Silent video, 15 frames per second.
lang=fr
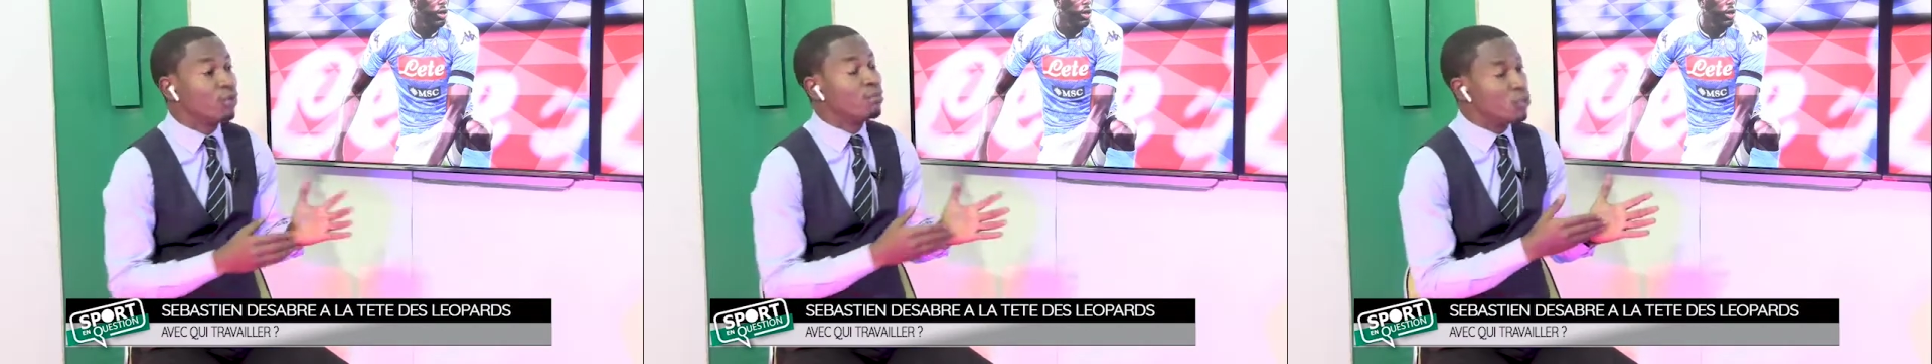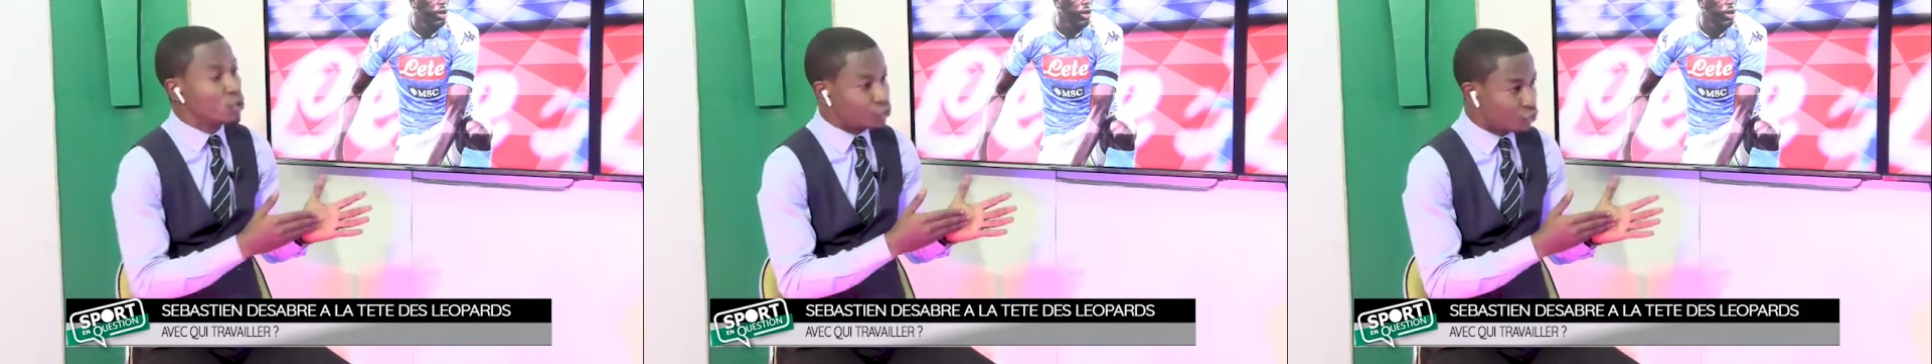
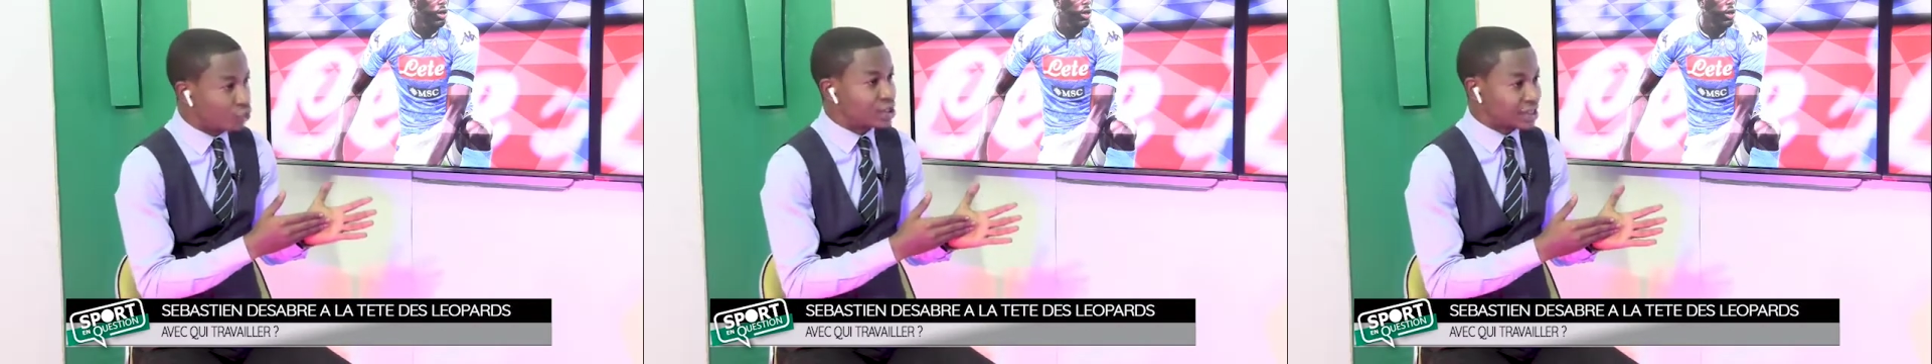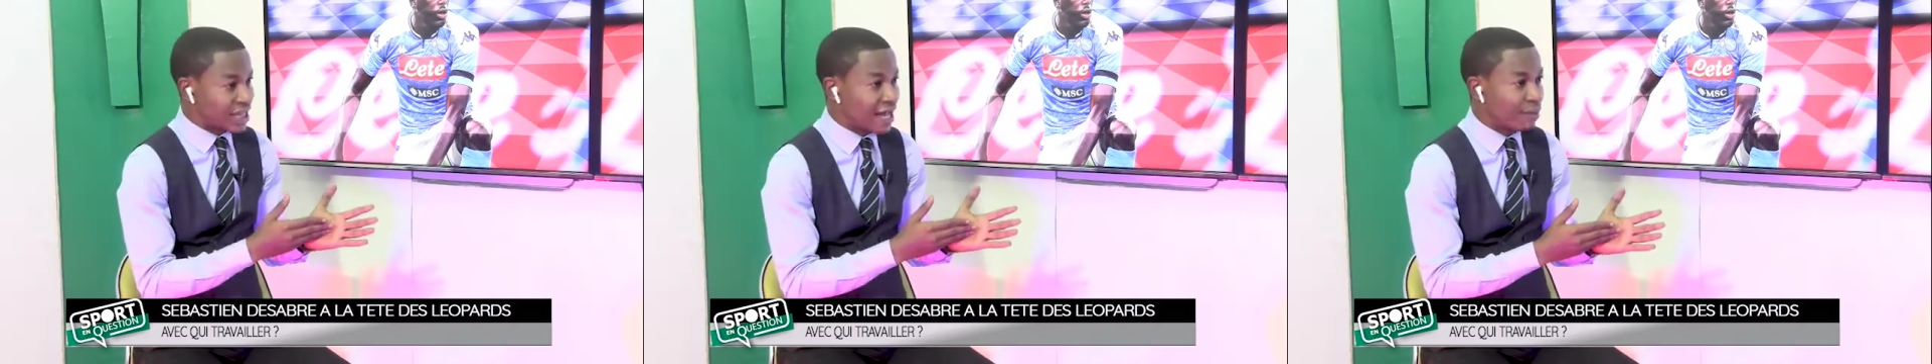Monsieur
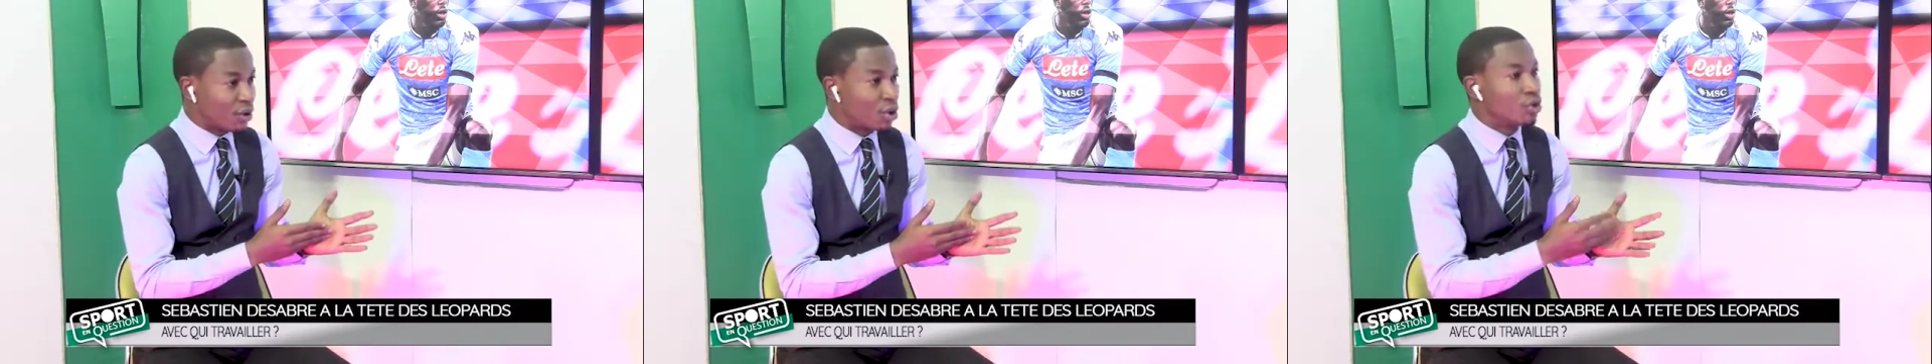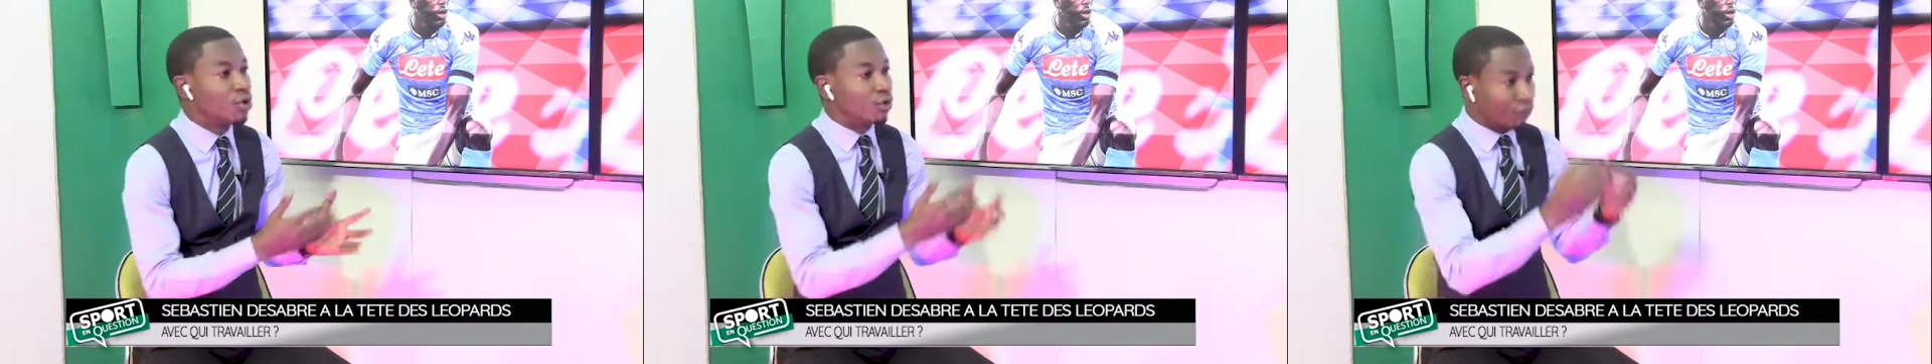Les
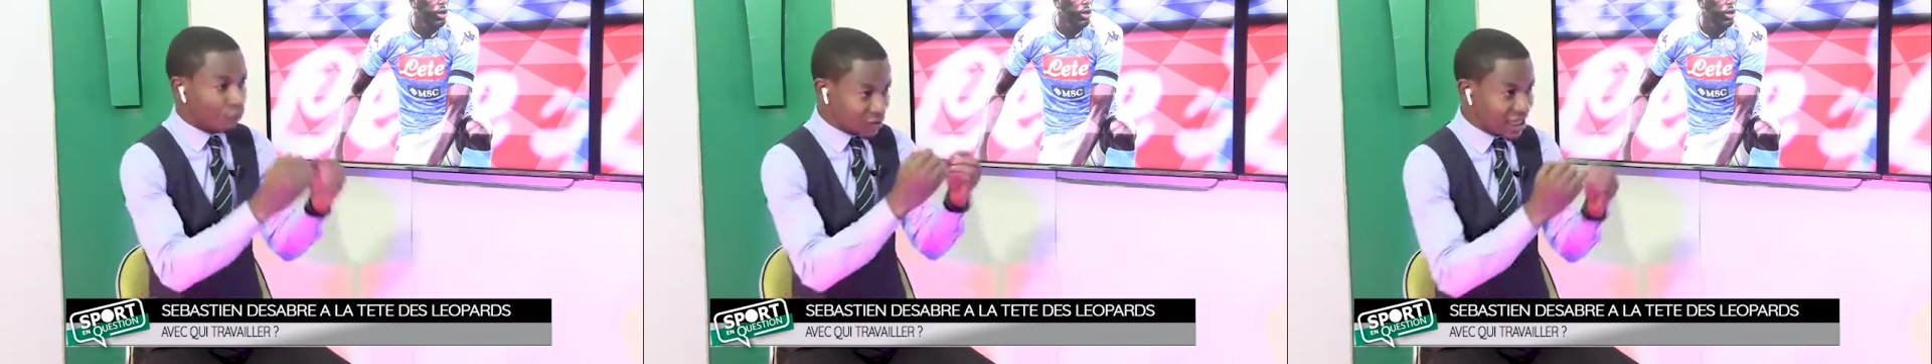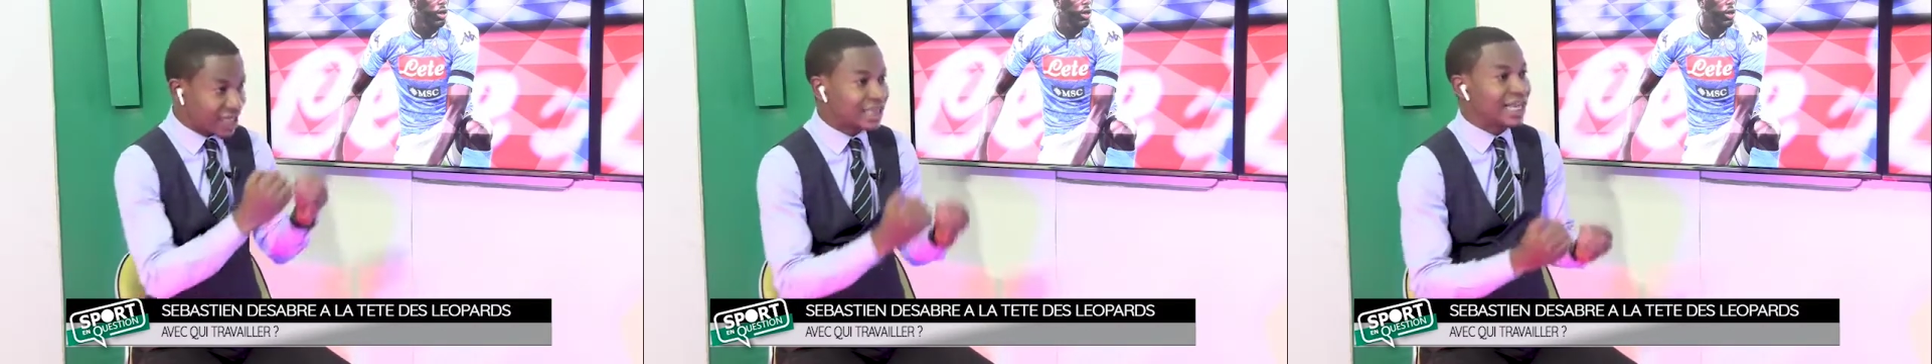sabres,
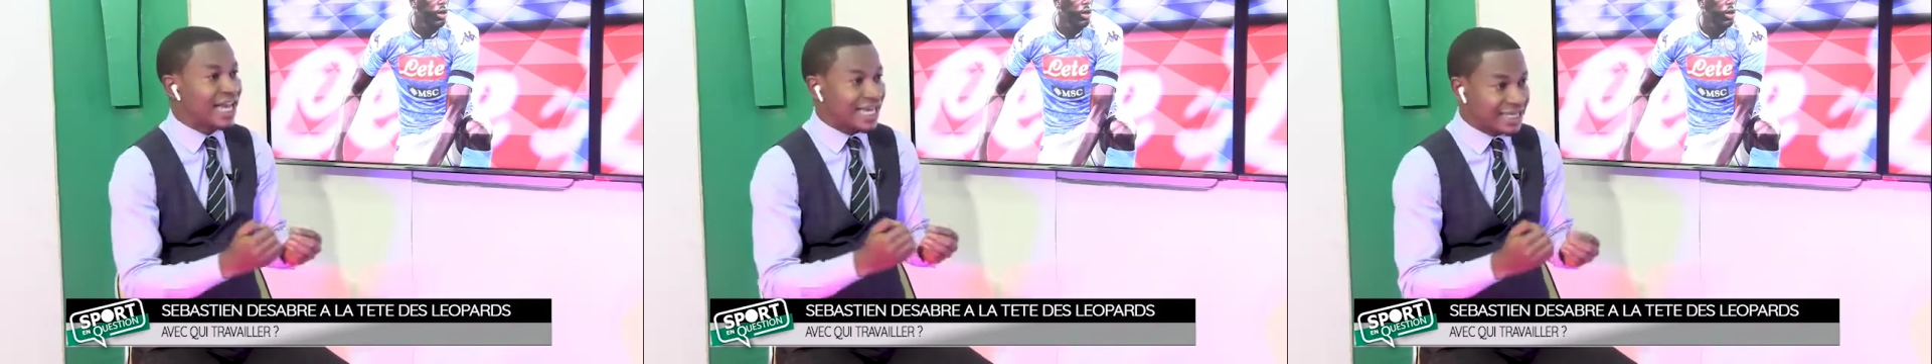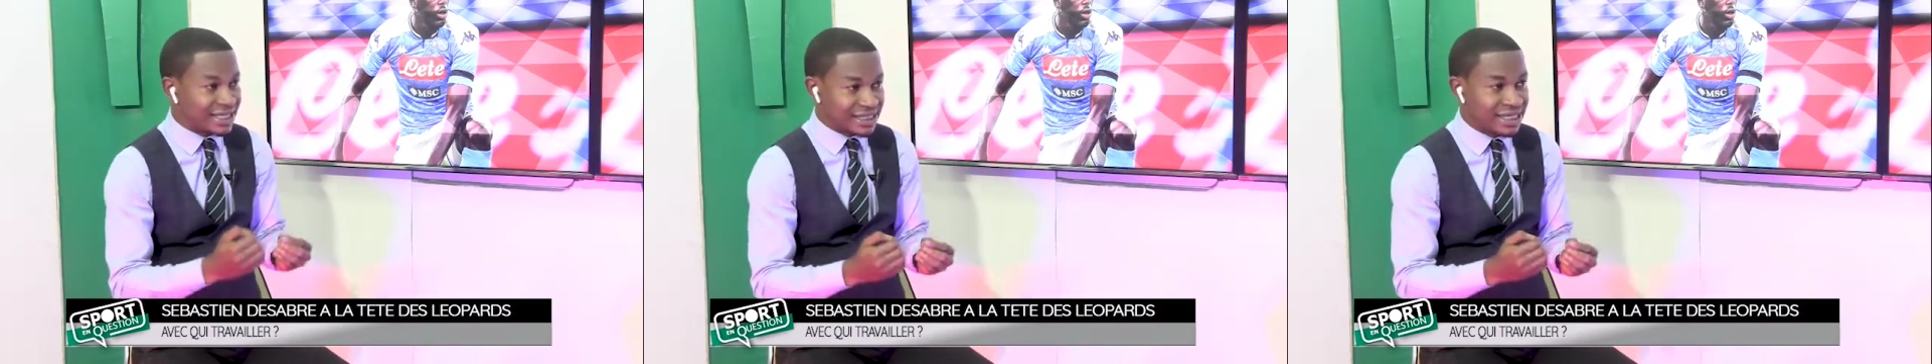vous êtes
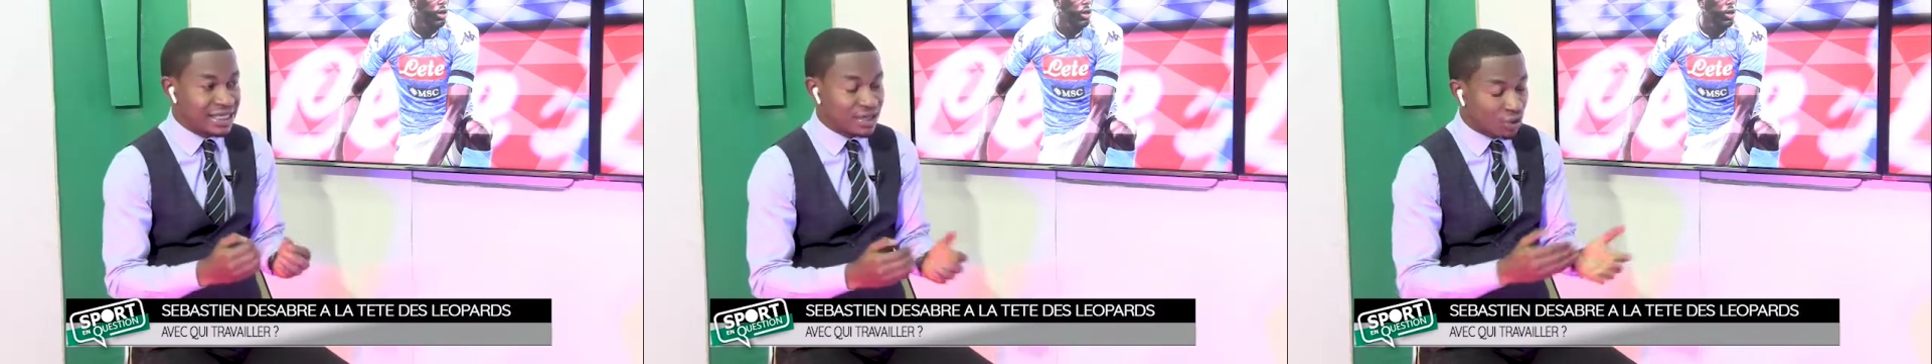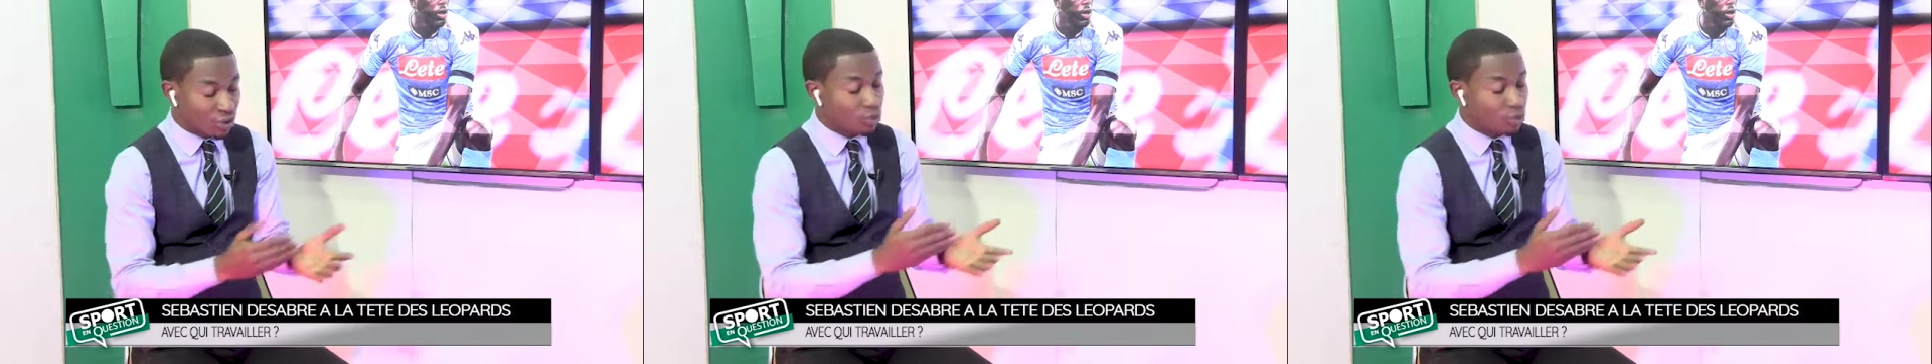là ici,